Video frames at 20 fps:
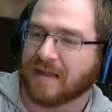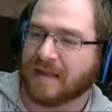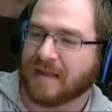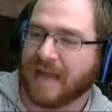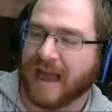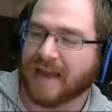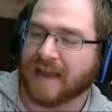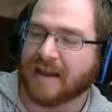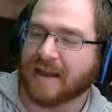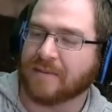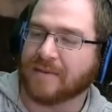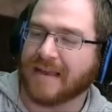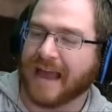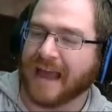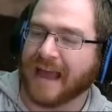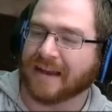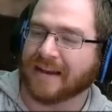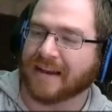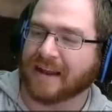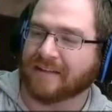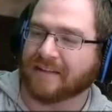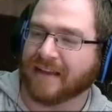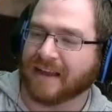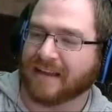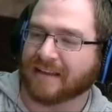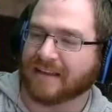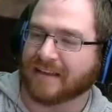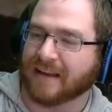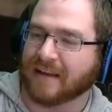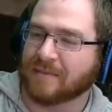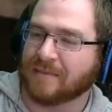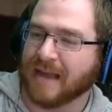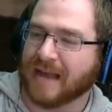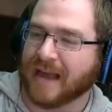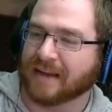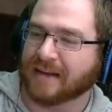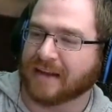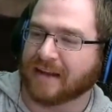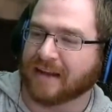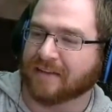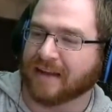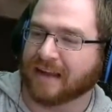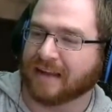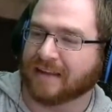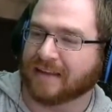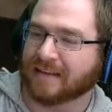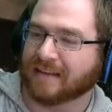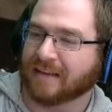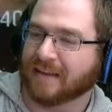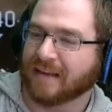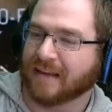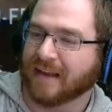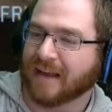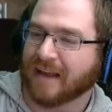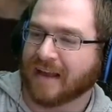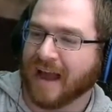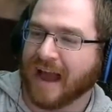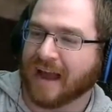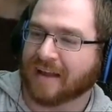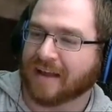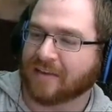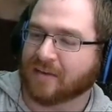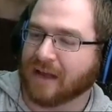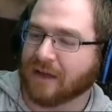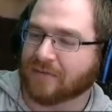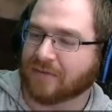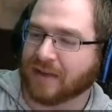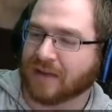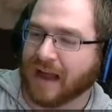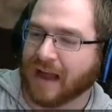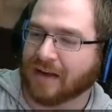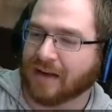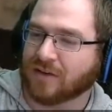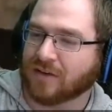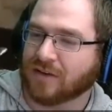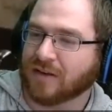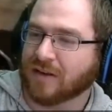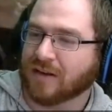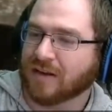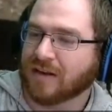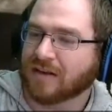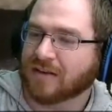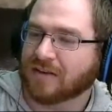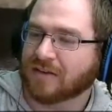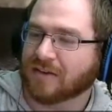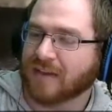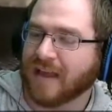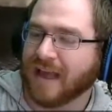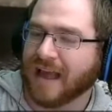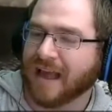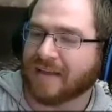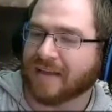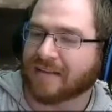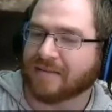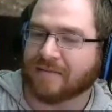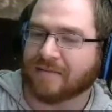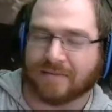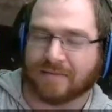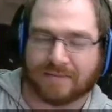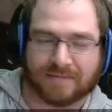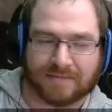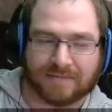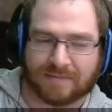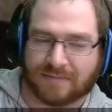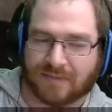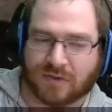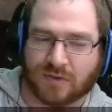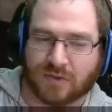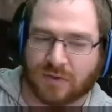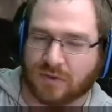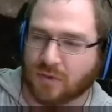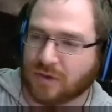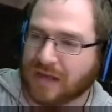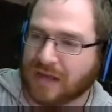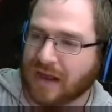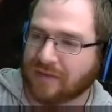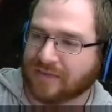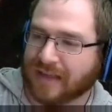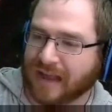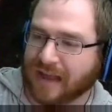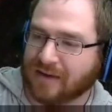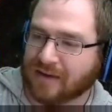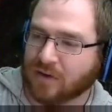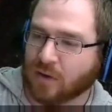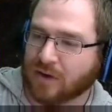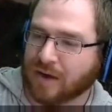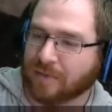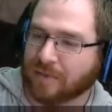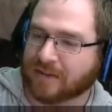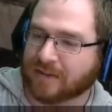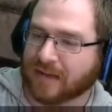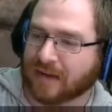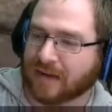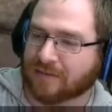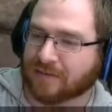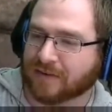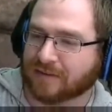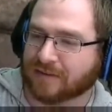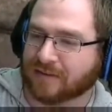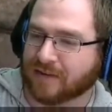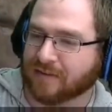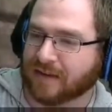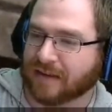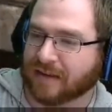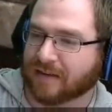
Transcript: Hey, nimm die Hände da weg, nimm die Hände da weg. Ah, du darfst was, macht, hier, was, was macht hier zwei Du bitte? darfst angucken, aber nicht anfassen. Geh weg.